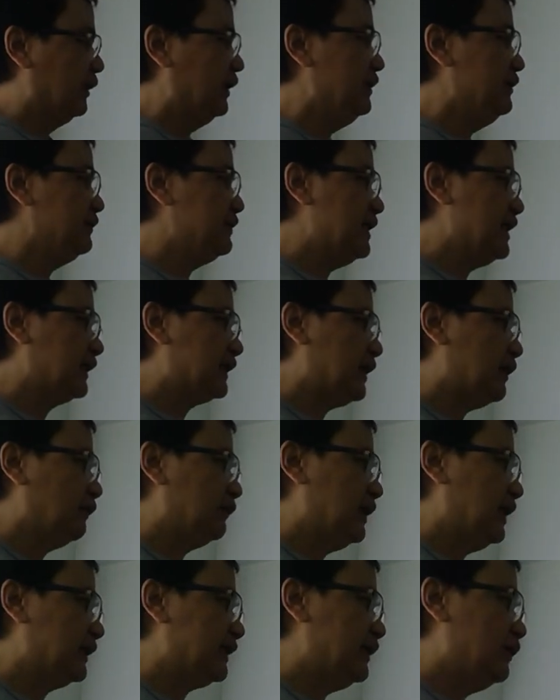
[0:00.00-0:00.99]
Ano yung tinatawag
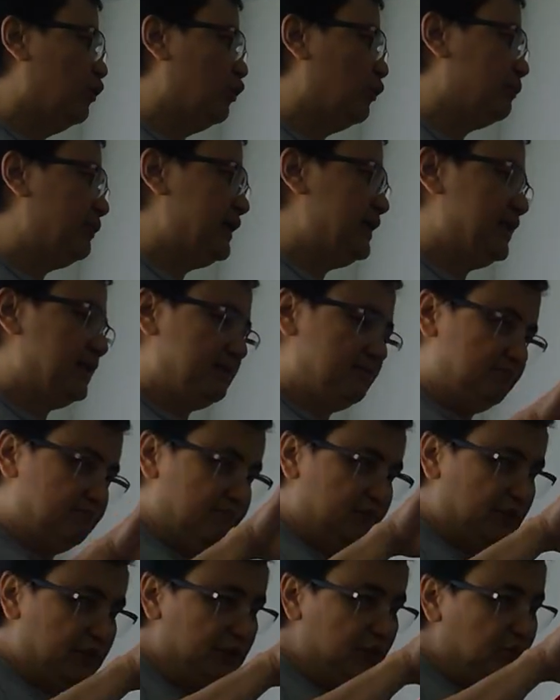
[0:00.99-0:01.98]
nating opening?
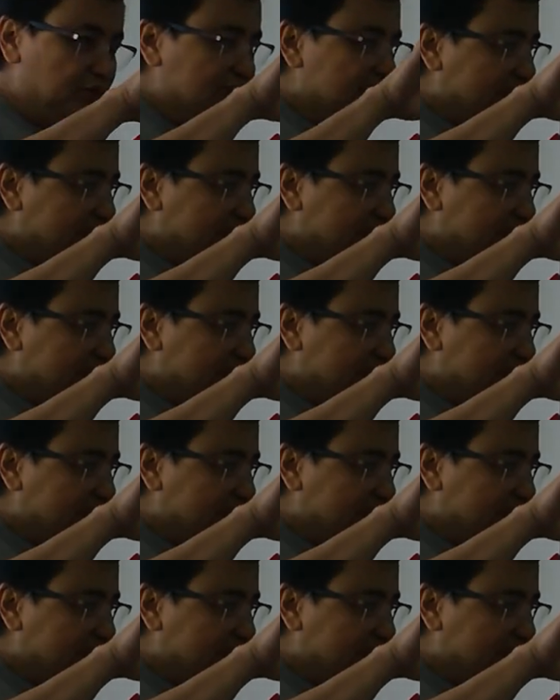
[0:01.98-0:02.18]
Yung